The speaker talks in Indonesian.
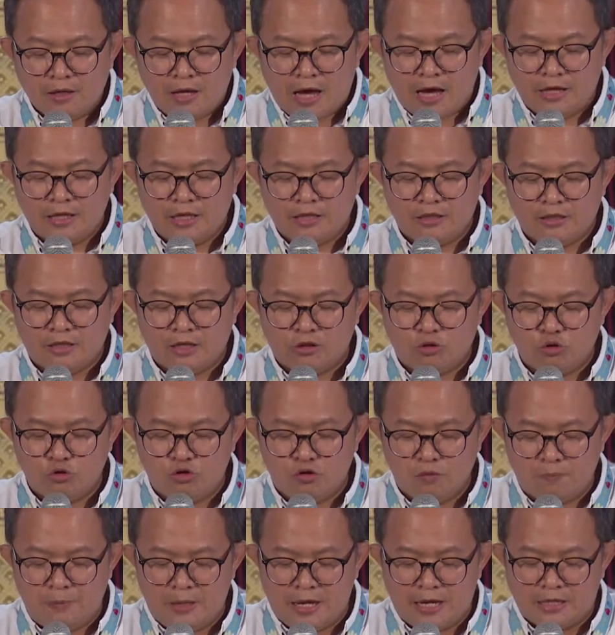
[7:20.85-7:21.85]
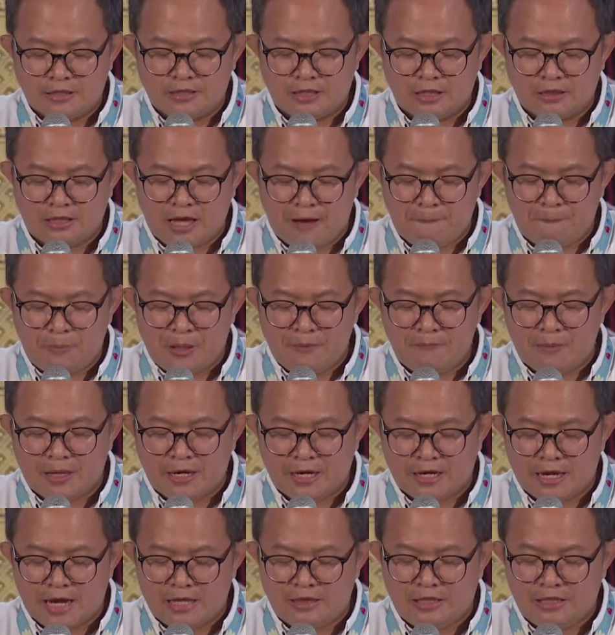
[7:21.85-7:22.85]
Ayat ke-17, tetapi
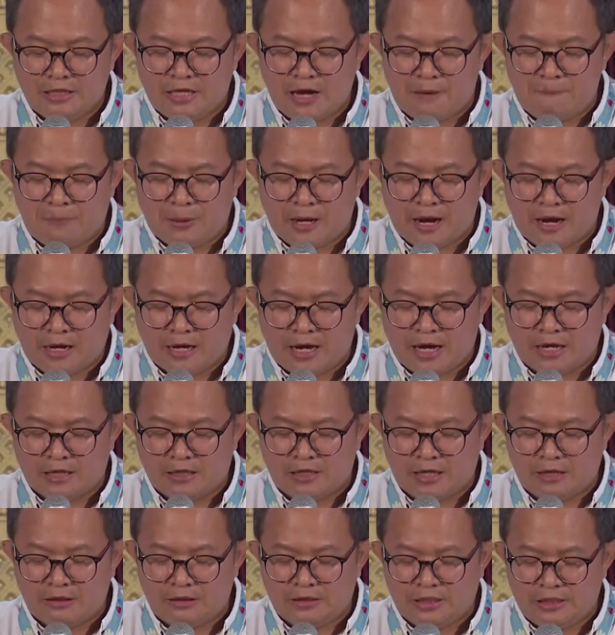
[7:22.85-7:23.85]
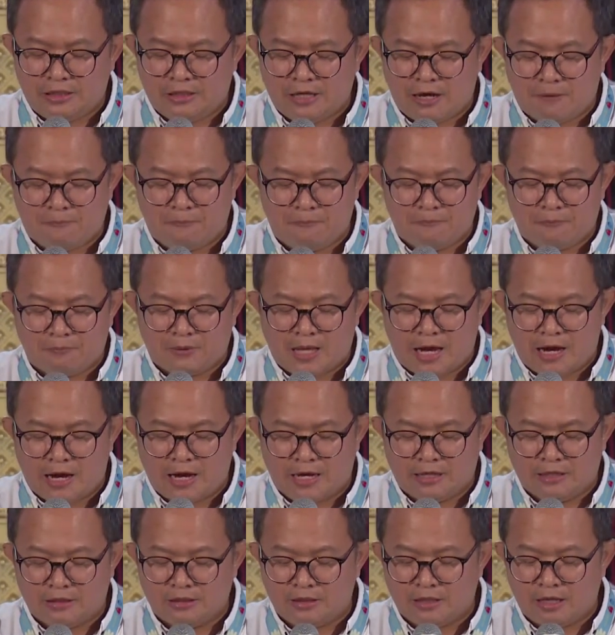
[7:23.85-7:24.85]
mereka tidak berakar dan tidak
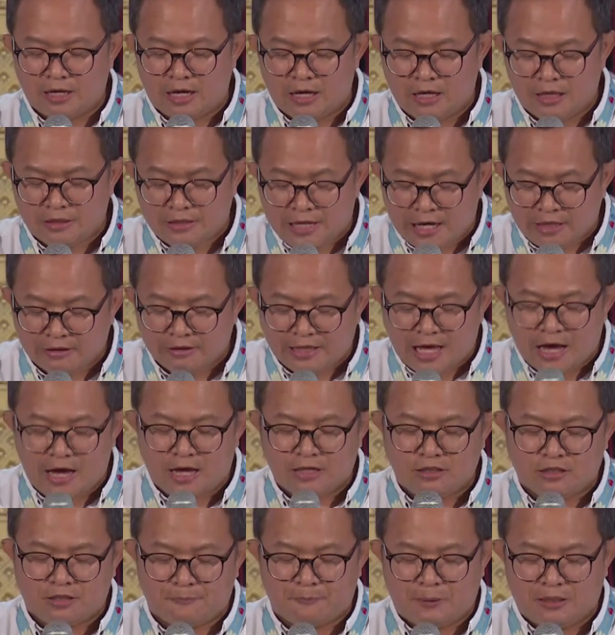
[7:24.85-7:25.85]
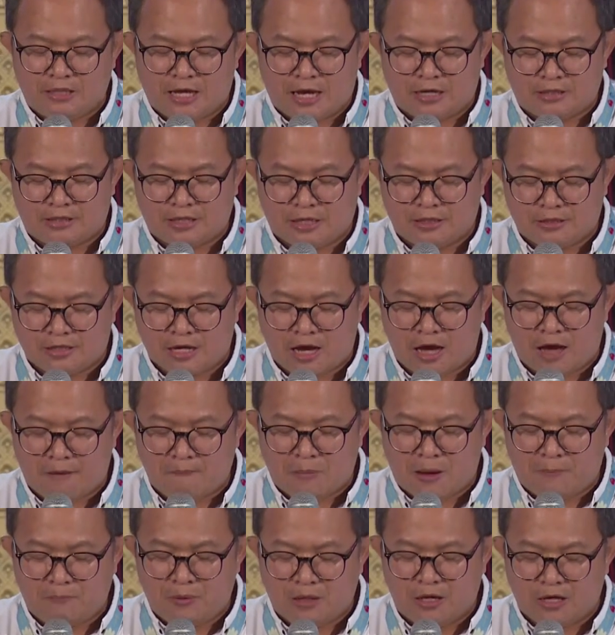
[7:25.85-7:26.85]
tahan uh, dan tahan sebentar saja
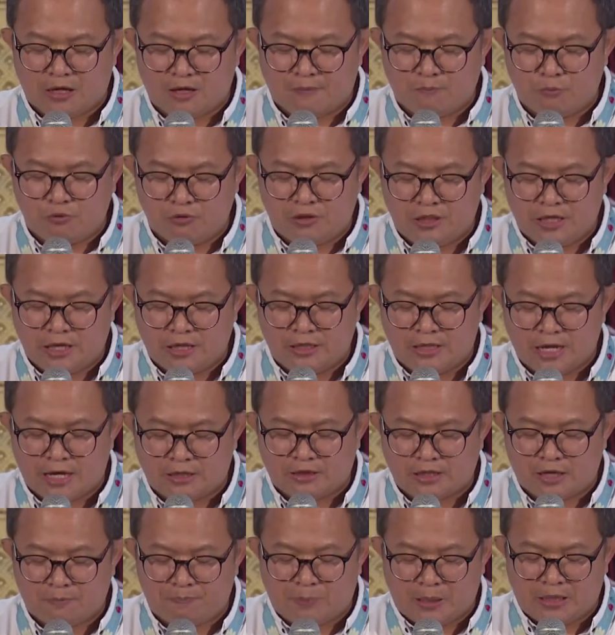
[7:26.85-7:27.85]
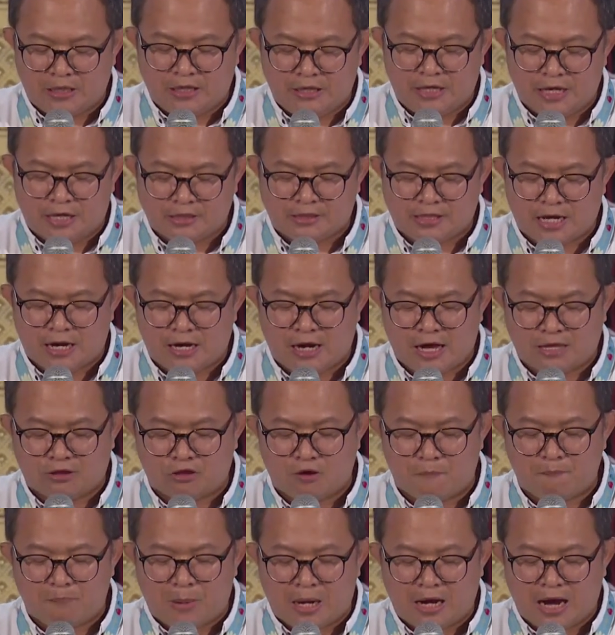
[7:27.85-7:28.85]
apabila kemudian datang penindasan
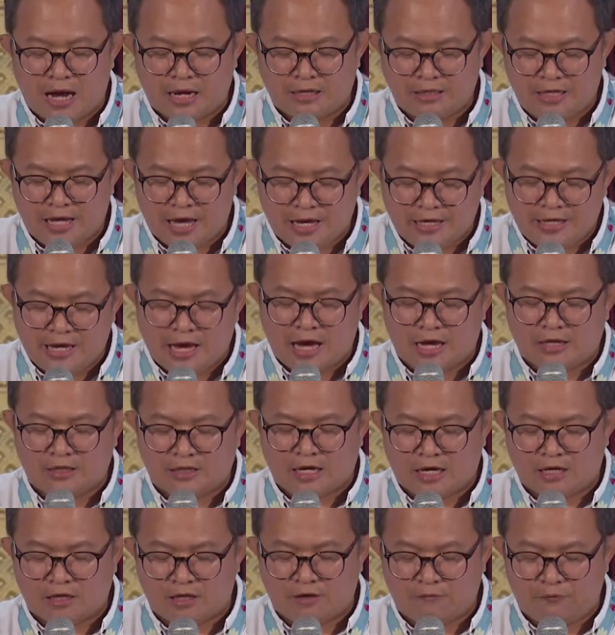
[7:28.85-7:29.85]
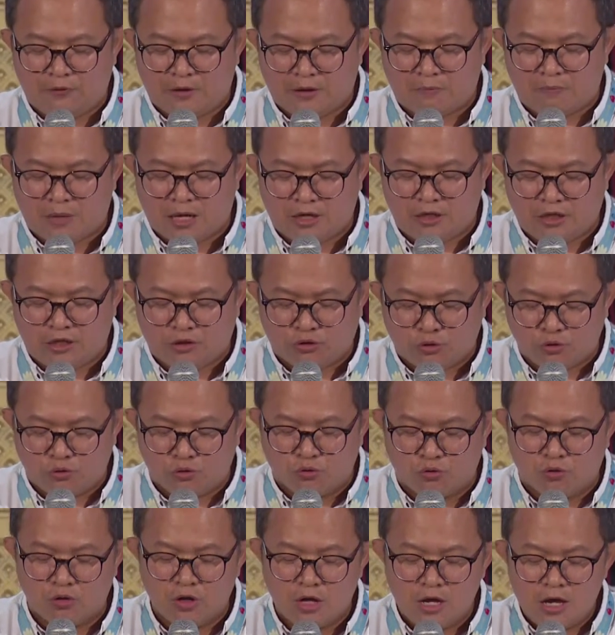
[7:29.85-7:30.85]
atau penganiayaan karena firman
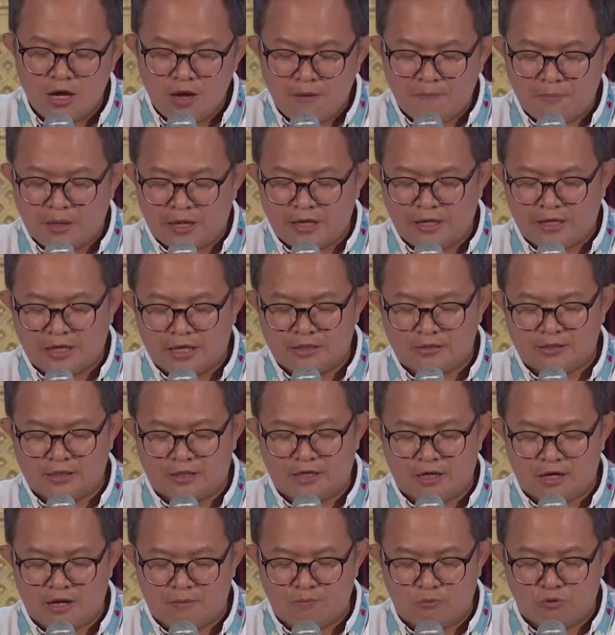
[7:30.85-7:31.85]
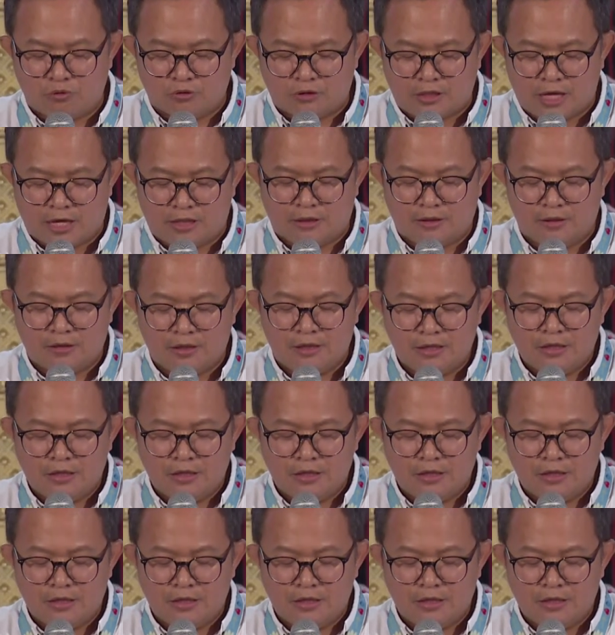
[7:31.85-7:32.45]
itu mereka segera murtad.